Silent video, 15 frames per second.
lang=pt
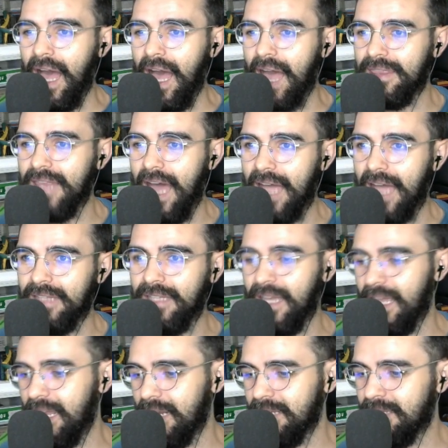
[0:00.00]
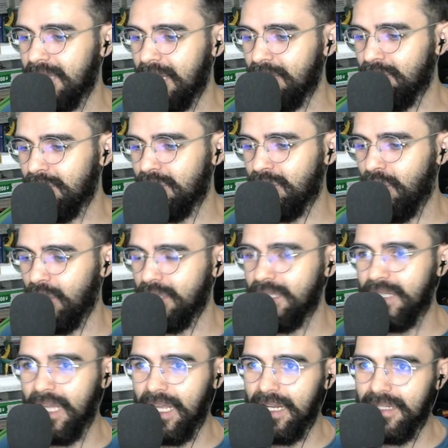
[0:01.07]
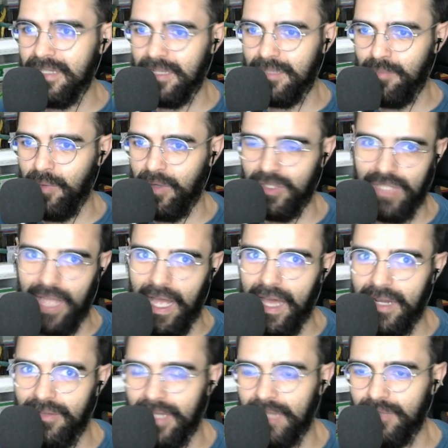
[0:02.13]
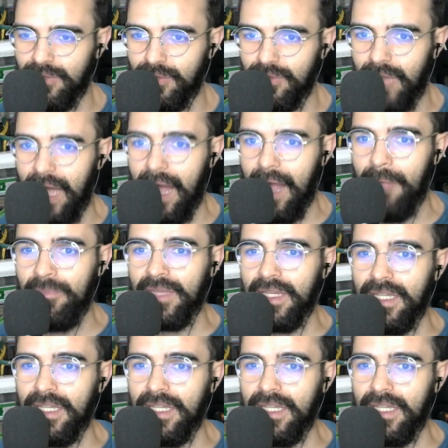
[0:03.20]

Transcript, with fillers: A data eles têm no Discord deles, eles postaram, né, tudo lá.